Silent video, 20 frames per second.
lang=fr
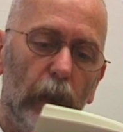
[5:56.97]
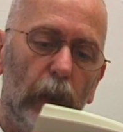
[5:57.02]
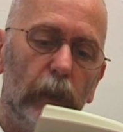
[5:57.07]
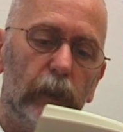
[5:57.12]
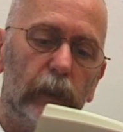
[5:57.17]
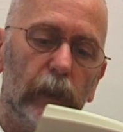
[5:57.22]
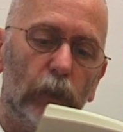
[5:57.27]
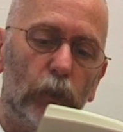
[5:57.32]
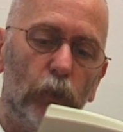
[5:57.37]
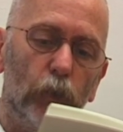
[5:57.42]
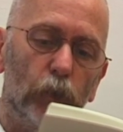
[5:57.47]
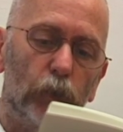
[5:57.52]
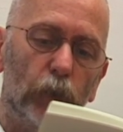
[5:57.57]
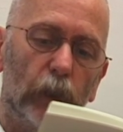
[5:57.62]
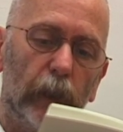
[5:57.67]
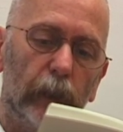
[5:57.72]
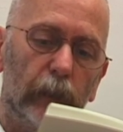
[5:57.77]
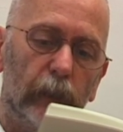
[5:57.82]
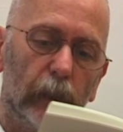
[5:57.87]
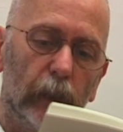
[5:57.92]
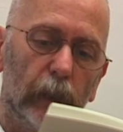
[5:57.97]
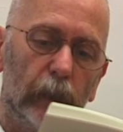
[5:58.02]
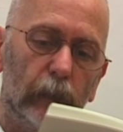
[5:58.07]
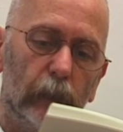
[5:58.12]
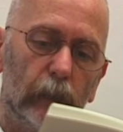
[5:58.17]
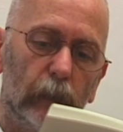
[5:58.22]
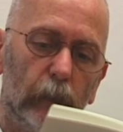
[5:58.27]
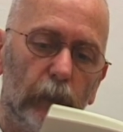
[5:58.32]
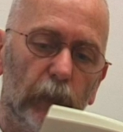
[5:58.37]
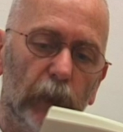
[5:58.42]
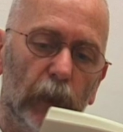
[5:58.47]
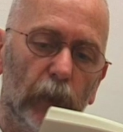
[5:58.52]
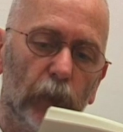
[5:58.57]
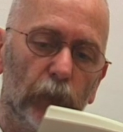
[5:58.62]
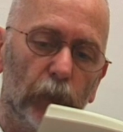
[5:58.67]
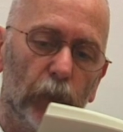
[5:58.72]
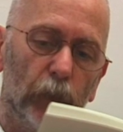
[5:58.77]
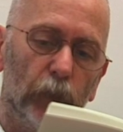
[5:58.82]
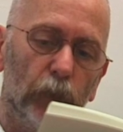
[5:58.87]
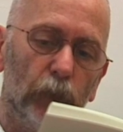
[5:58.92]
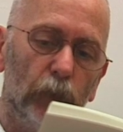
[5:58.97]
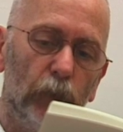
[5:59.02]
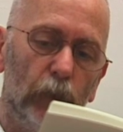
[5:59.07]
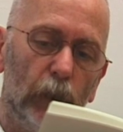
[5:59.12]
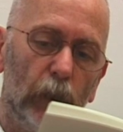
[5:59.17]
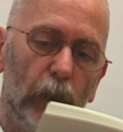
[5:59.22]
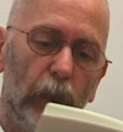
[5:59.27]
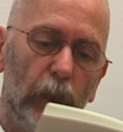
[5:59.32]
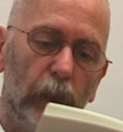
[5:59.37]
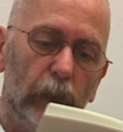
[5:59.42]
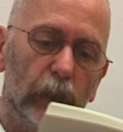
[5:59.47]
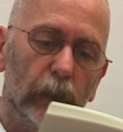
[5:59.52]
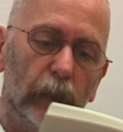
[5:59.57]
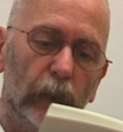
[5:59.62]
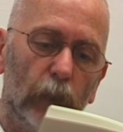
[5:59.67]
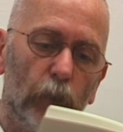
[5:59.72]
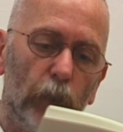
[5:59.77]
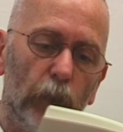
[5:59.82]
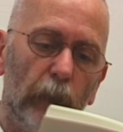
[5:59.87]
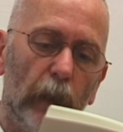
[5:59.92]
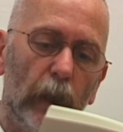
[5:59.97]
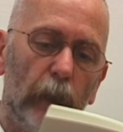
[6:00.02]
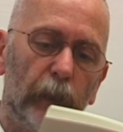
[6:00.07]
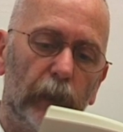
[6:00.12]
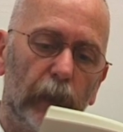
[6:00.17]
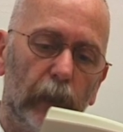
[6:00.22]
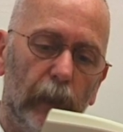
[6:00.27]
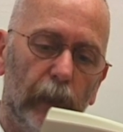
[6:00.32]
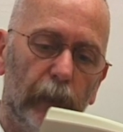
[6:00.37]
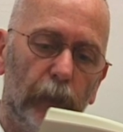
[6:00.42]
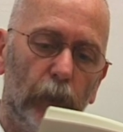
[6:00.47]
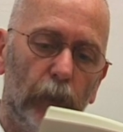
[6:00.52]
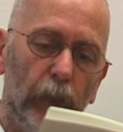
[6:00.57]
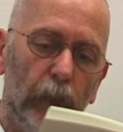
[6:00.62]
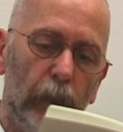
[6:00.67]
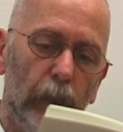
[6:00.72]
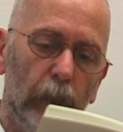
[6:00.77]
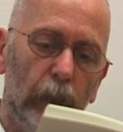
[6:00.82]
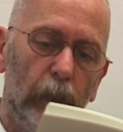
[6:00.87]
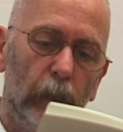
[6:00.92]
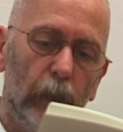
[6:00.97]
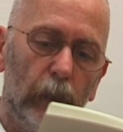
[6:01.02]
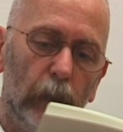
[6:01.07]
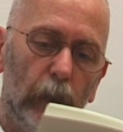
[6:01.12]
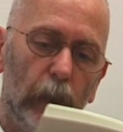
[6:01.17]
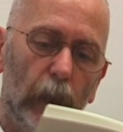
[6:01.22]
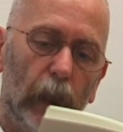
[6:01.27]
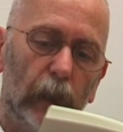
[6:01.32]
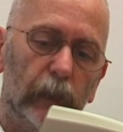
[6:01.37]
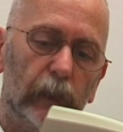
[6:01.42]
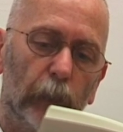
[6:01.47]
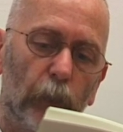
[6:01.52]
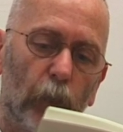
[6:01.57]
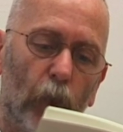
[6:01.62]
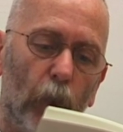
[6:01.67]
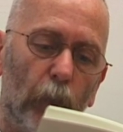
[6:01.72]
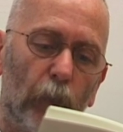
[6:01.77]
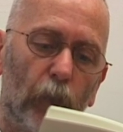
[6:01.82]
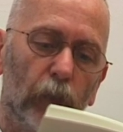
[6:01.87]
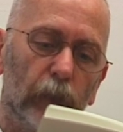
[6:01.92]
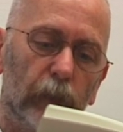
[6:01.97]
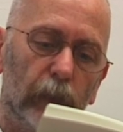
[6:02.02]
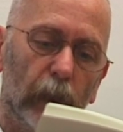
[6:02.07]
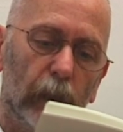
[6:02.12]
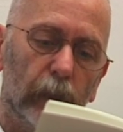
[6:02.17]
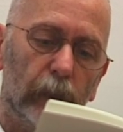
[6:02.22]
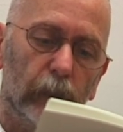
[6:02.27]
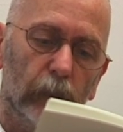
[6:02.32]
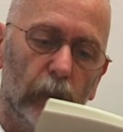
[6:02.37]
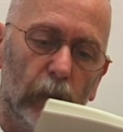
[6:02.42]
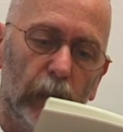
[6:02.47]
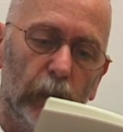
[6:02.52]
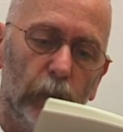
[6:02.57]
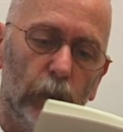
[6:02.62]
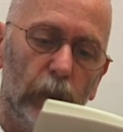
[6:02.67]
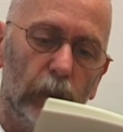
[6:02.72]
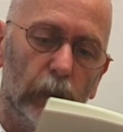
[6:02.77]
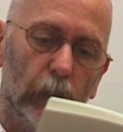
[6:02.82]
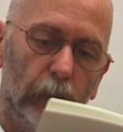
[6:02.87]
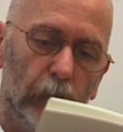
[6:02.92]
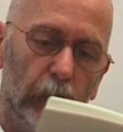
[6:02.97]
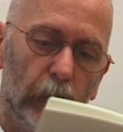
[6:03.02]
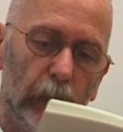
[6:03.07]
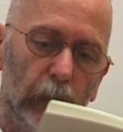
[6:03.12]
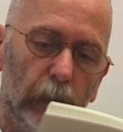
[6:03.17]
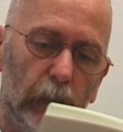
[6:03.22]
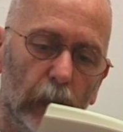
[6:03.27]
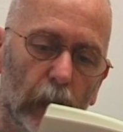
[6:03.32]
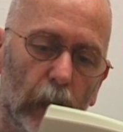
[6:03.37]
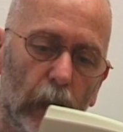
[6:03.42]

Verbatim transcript: Ces coups sur la tête, bien entendu, c'est à lui-même qu'il les donnait, à sa propre tête dans les nuits à venir,